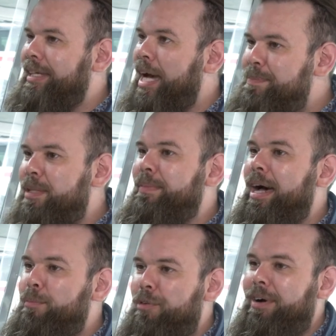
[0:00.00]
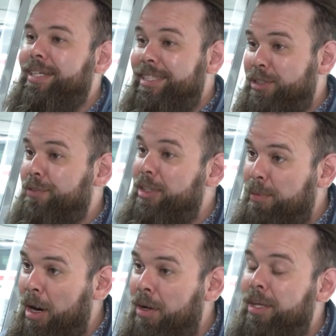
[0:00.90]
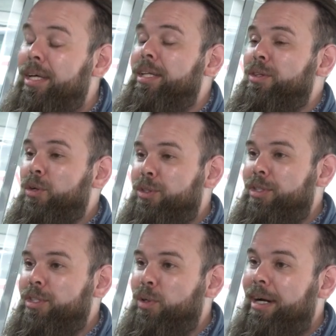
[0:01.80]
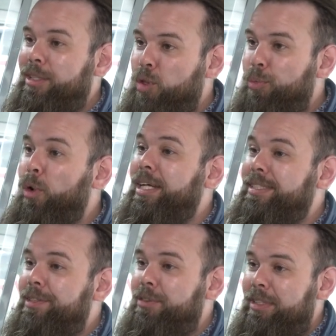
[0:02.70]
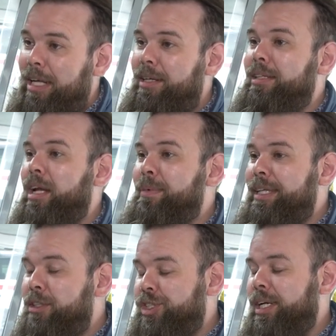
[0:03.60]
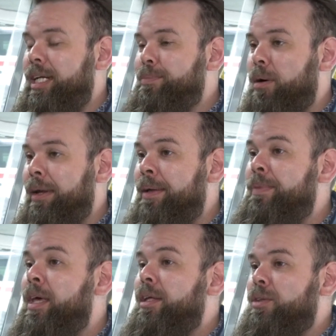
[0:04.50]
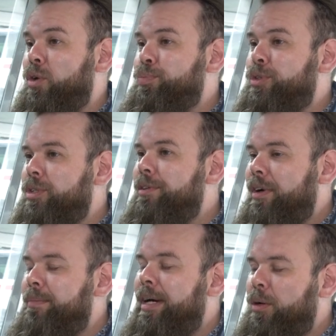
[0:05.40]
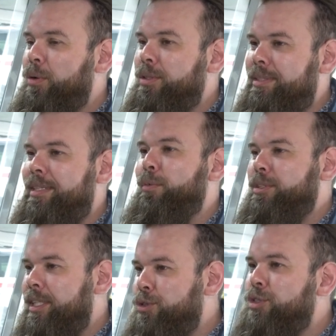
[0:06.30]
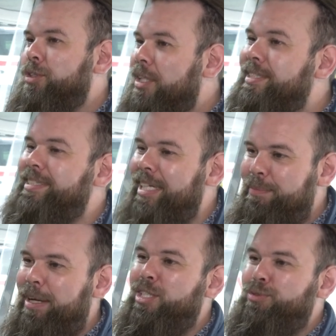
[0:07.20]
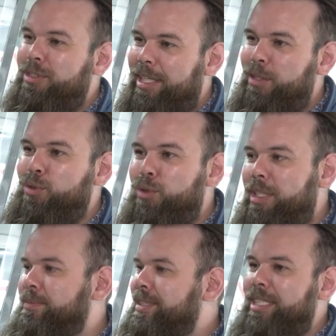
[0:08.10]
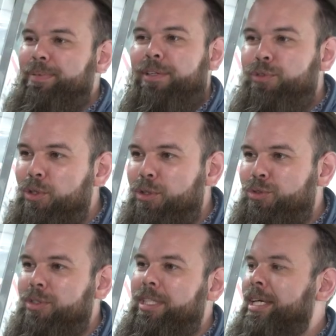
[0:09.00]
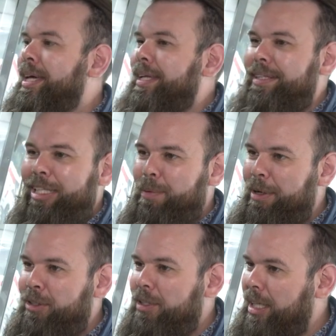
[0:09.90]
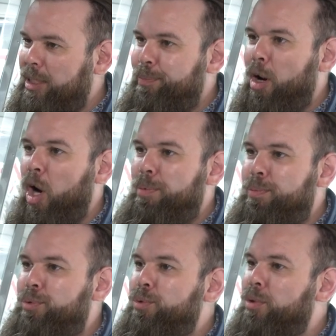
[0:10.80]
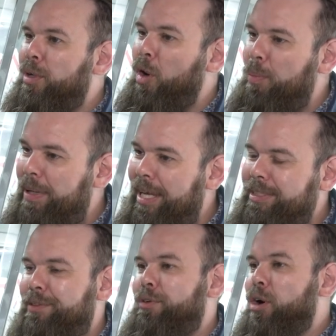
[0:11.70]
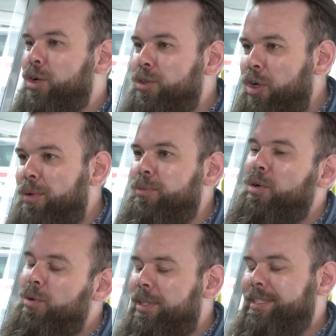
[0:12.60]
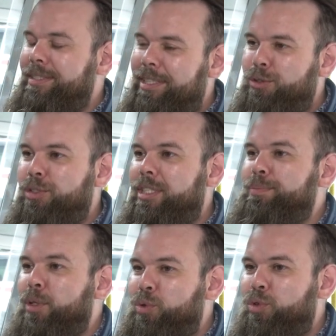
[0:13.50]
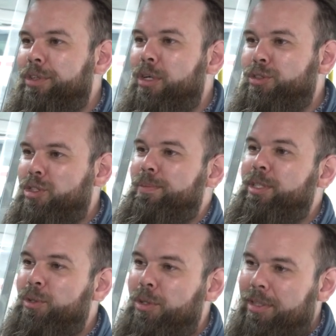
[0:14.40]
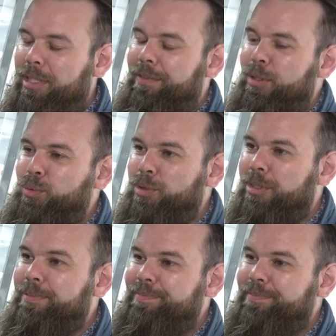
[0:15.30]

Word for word: rapidement, en bon français, ils se de bord. Donc, ils sont, sont proactifs là, dans, la manière de gérer les problèmes. Donc, pour ça, vraiment, on s'ajuste quotidiennement. Je vous dirais, il y a toujours des petits imprévus, il y a toujours des, demandes de transport un peu plus euh, complexes, des fois hors normes. Donc, on essaie de s'ajuster puis de trouver un juste milieu là, à travers tout ça.